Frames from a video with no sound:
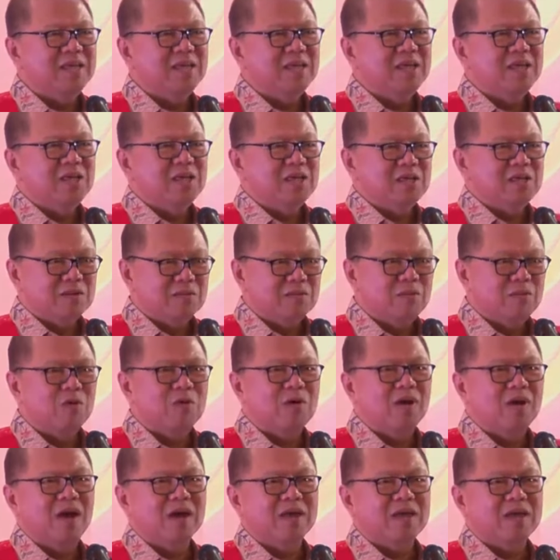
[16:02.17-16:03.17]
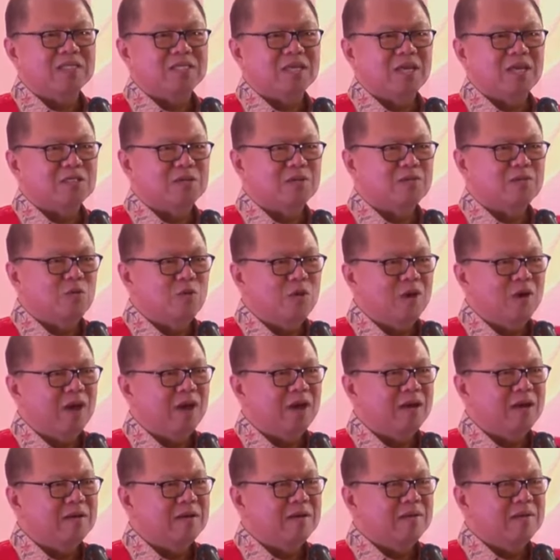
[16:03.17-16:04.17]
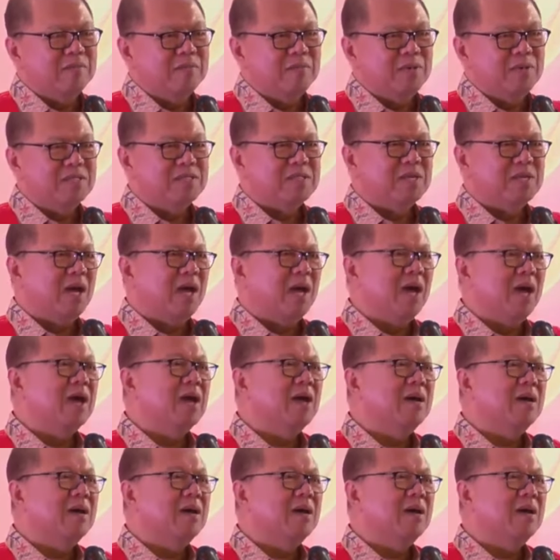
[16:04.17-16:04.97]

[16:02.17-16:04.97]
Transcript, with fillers: Semoga kita semua bisa